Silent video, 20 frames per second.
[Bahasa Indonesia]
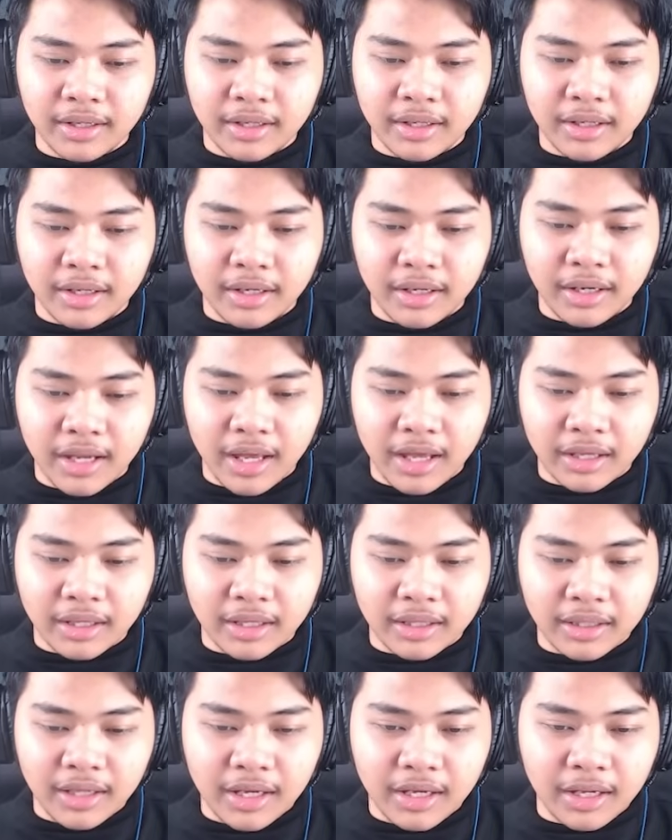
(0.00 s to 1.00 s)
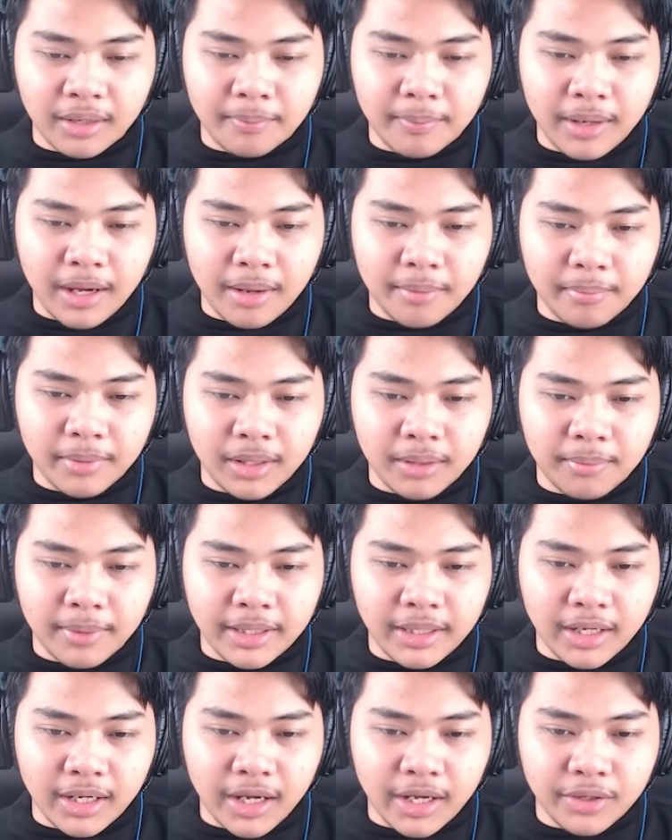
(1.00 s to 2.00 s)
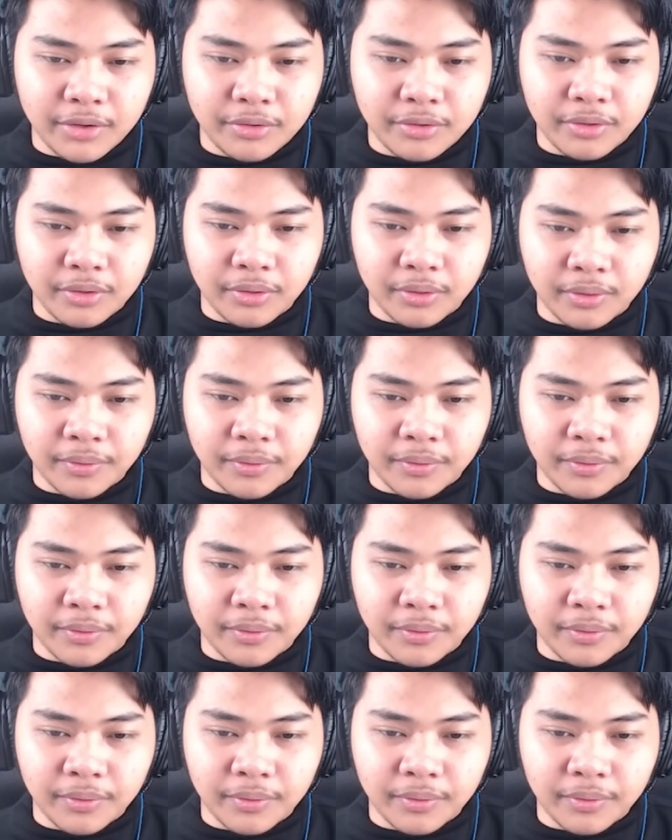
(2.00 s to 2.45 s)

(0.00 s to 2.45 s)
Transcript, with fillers: Nah kita akan mengambil banyak kayu dulu.